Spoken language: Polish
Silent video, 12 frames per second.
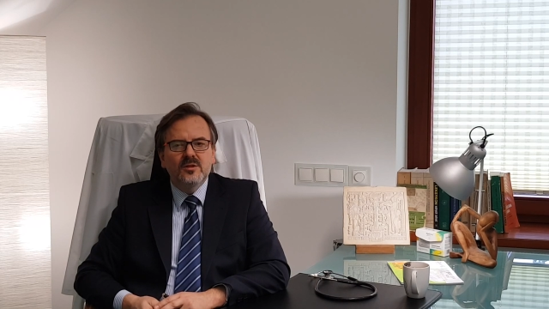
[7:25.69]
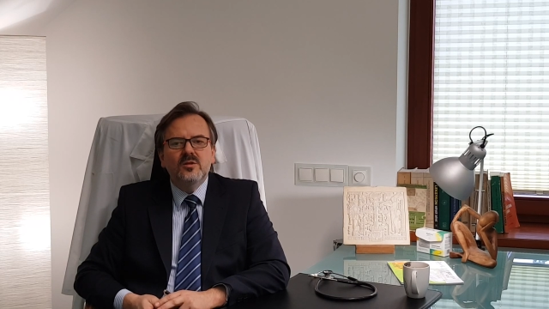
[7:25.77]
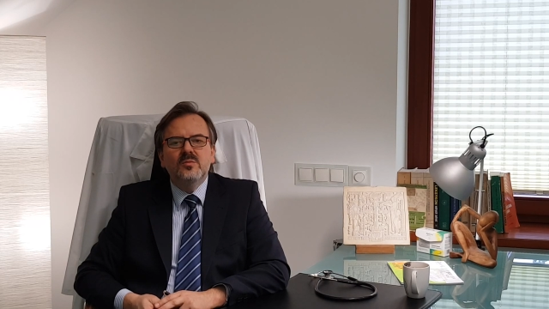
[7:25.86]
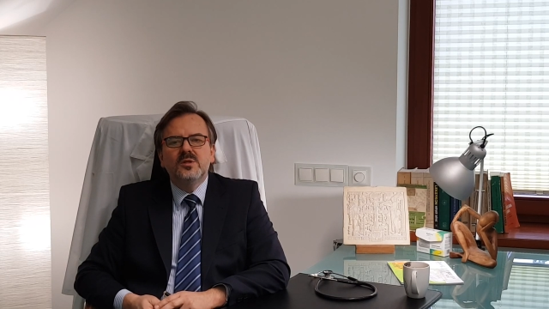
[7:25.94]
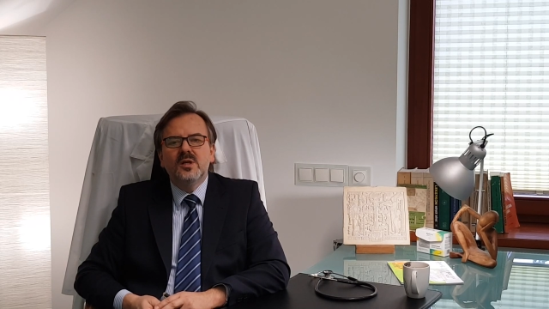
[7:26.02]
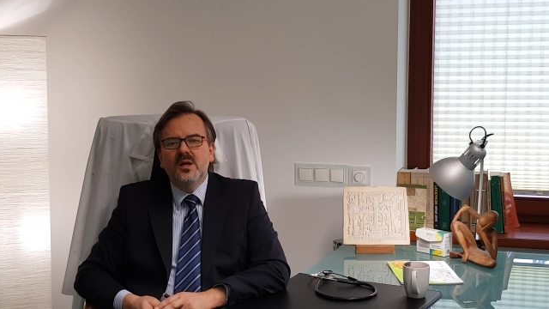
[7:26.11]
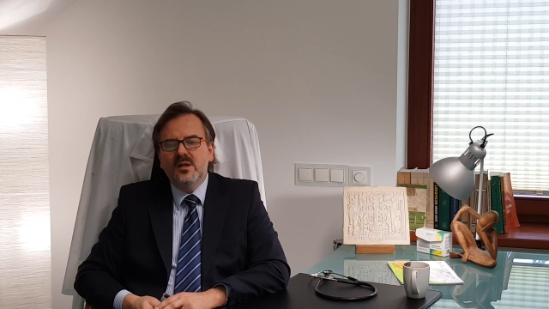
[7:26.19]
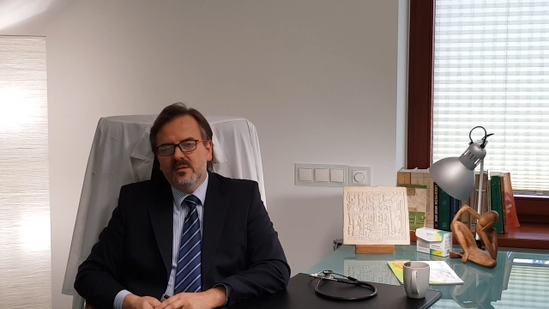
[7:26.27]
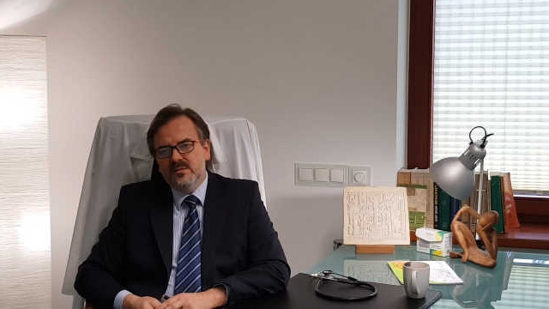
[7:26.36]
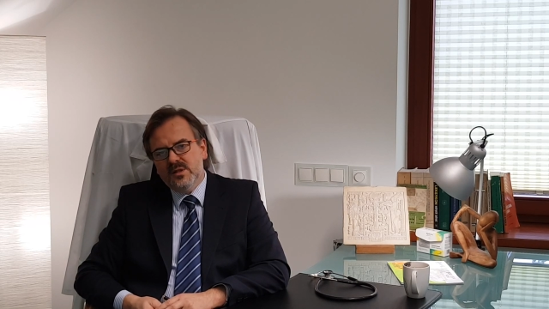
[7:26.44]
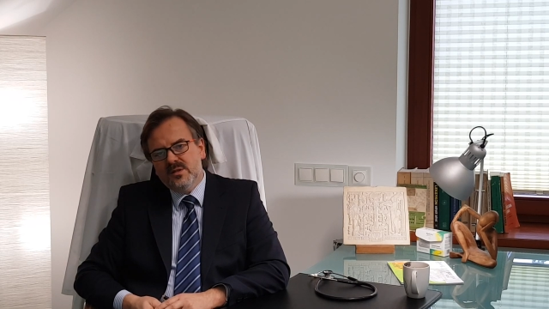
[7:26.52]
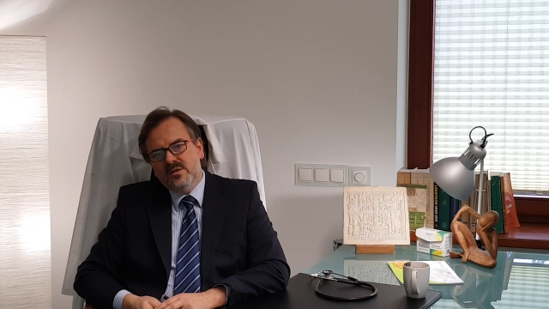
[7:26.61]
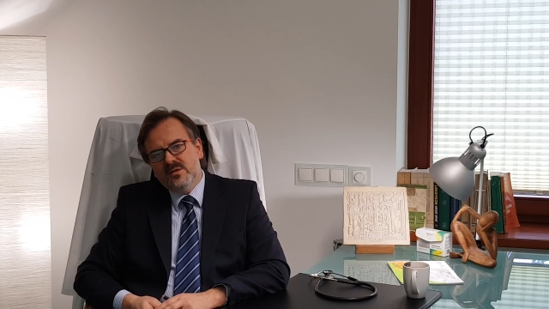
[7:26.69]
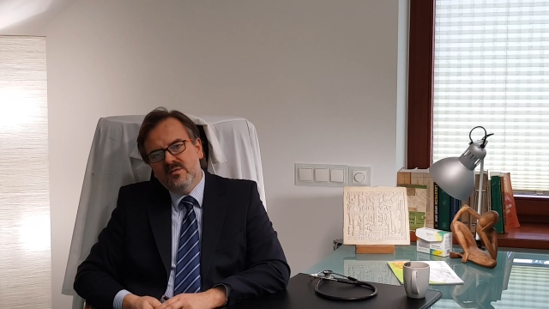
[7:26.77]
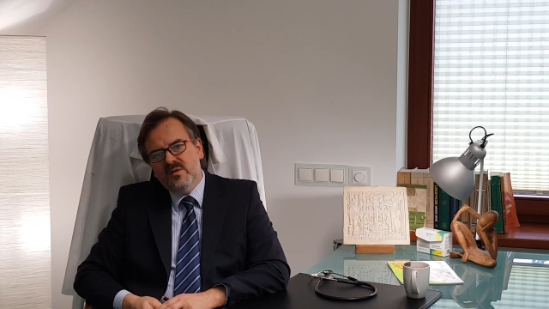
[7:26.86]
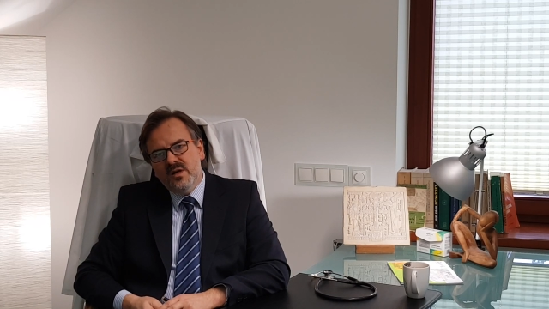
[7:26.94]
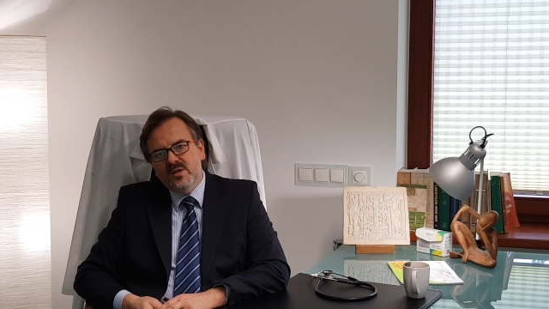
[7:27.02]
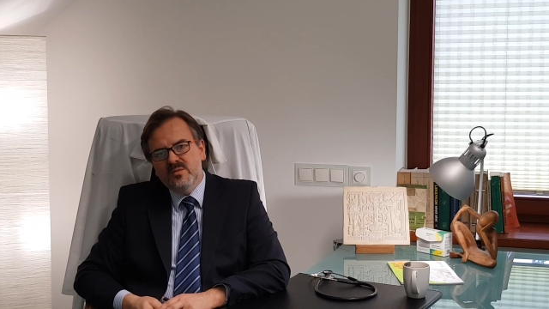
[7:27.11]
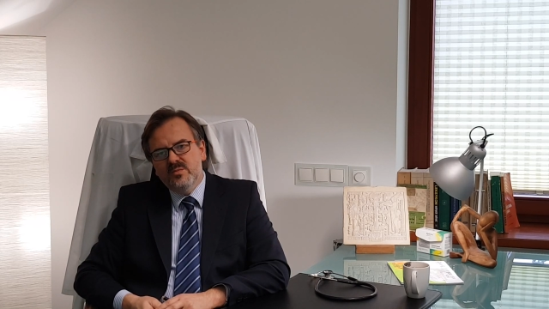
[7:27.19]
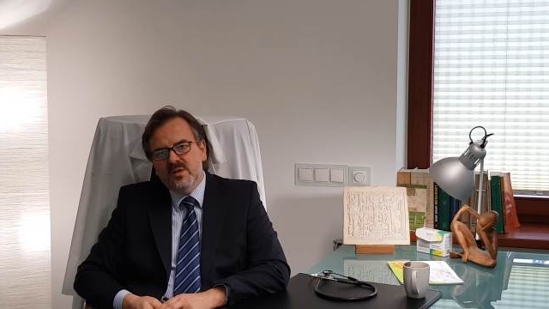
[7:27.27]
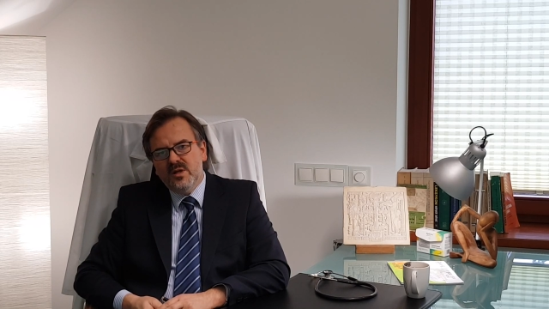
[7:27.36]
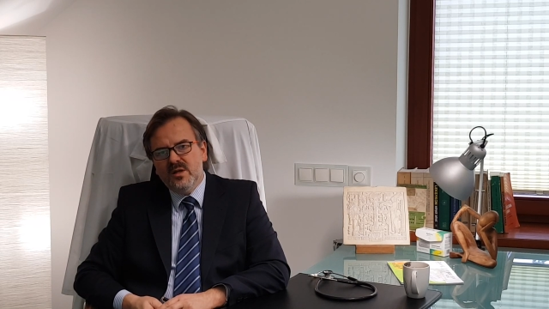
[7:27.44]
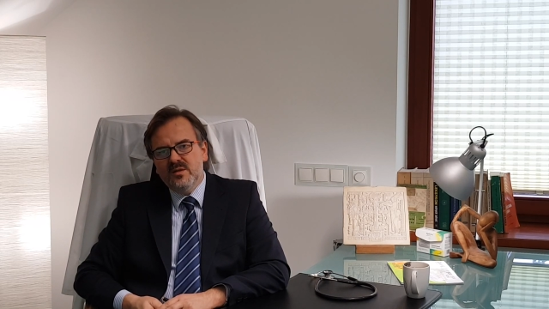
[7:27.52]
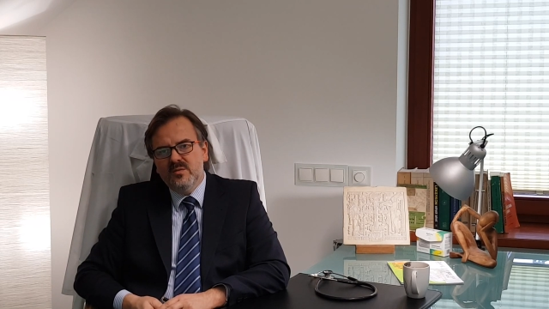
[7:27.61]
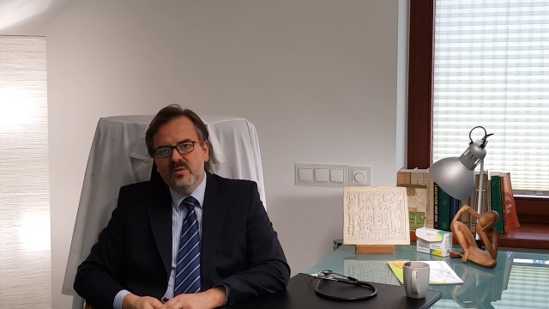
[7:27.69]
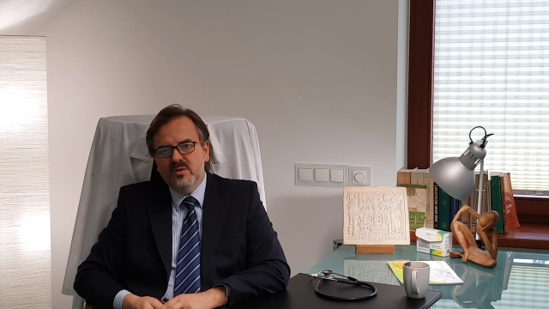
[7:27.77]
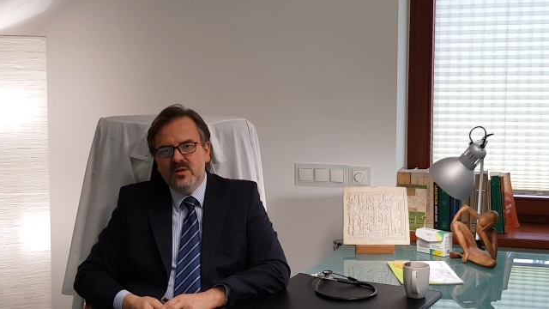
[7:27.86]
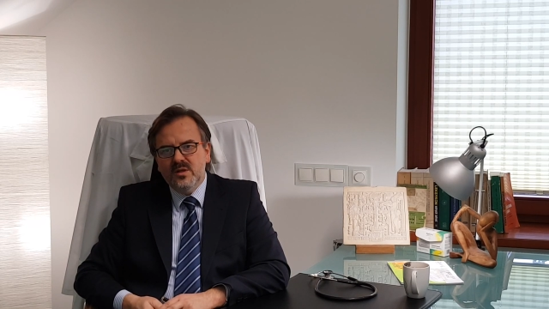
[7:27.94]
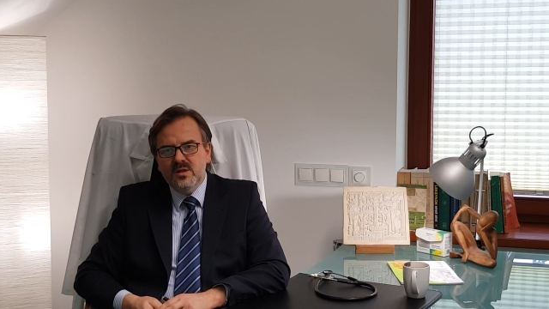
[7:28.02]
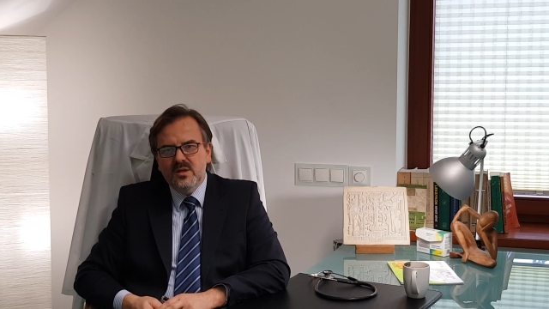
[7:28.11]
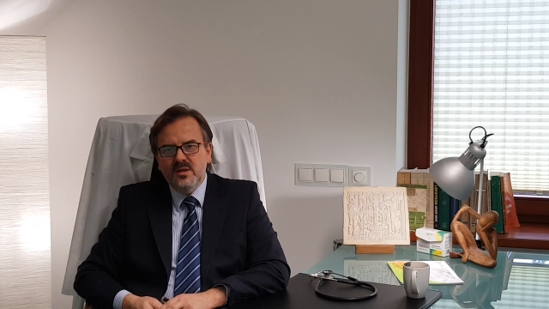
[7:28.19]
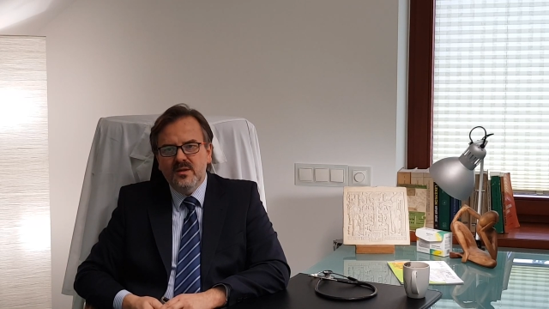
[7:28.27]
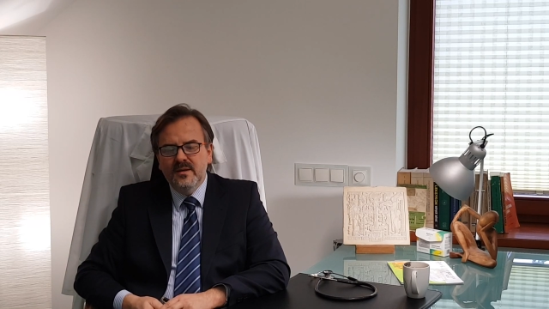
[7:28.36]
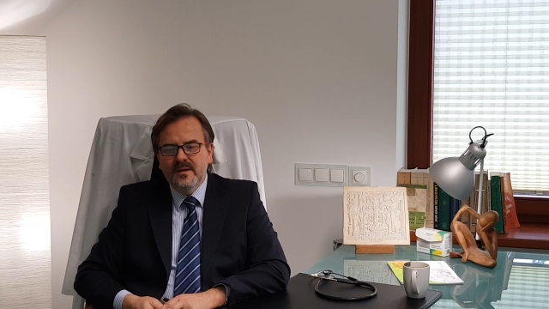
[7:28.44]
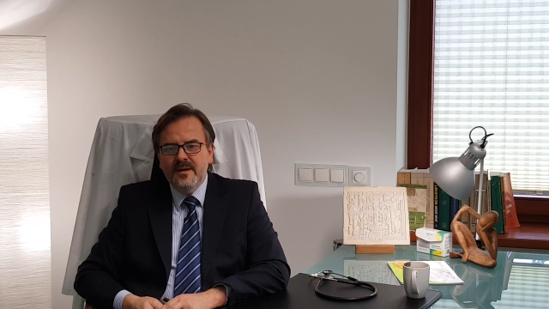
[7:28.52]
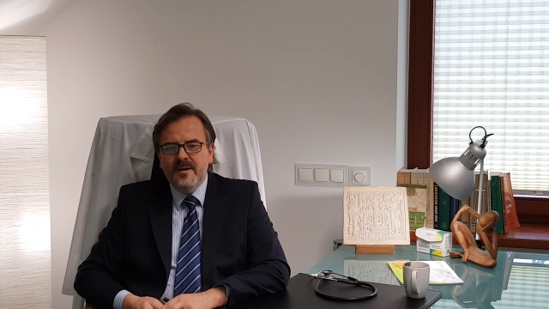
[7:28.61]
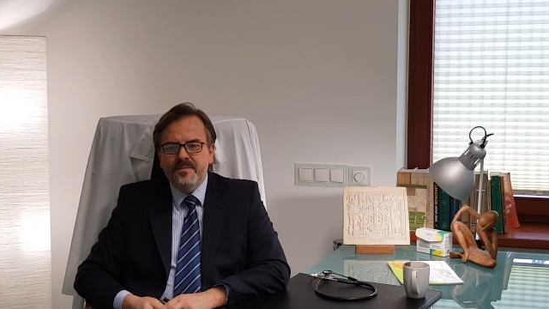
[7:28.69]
No dobrze, ale zastosowaliśmy te antybiotyki.